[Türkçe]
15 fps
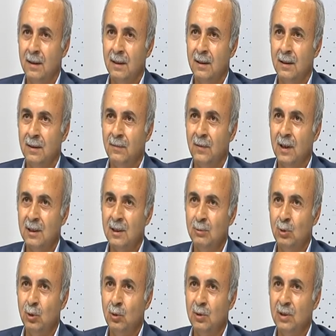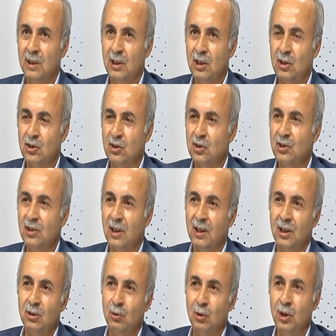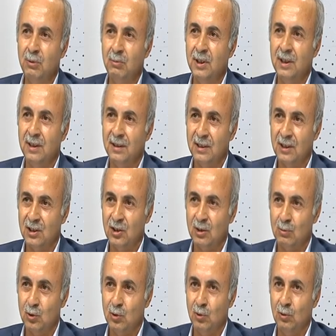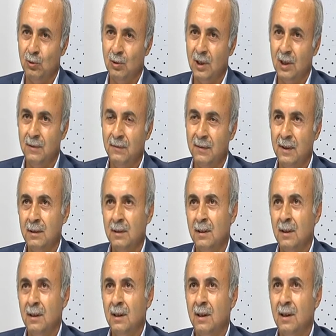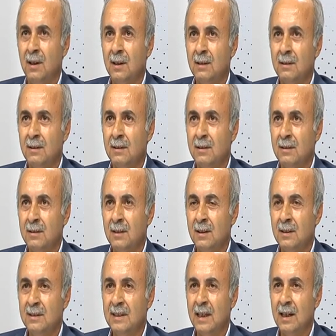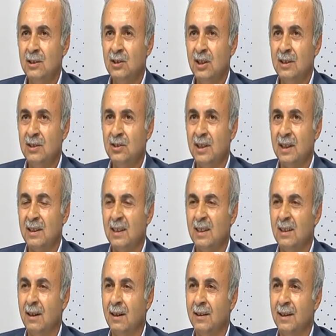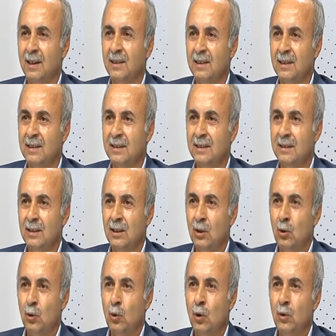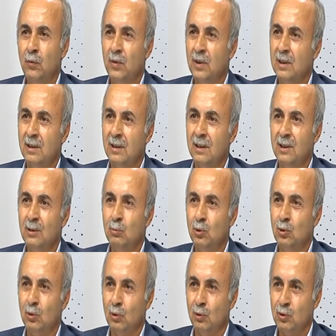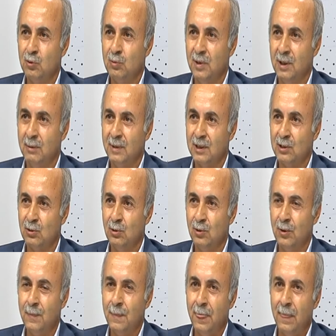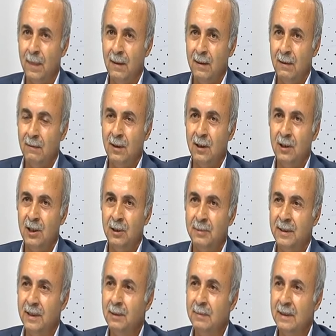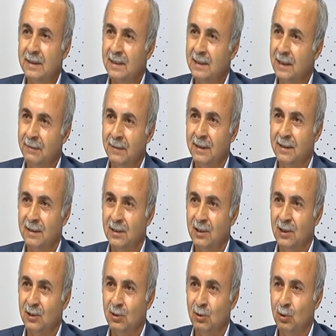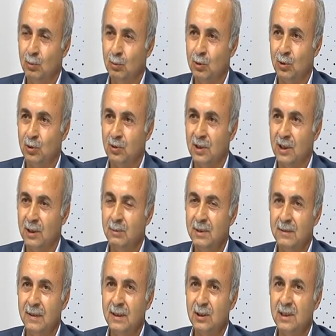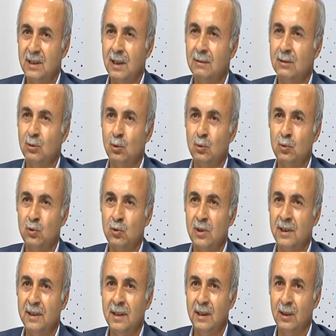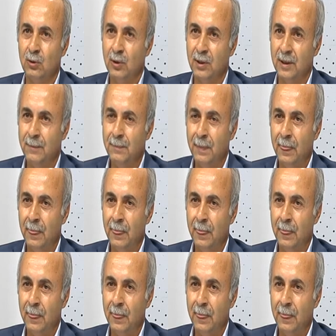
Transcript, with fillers: e, farklı bir okula geçişin ara dönemini yaşamış oluyorlar ve hayatlarında tercih edecekleri alanların ön fikirleri burada oluşmaya başlıyor. Ve akabinde bir sınava katılıyor bu çocuklarımız ve sınav sonuçlarına göre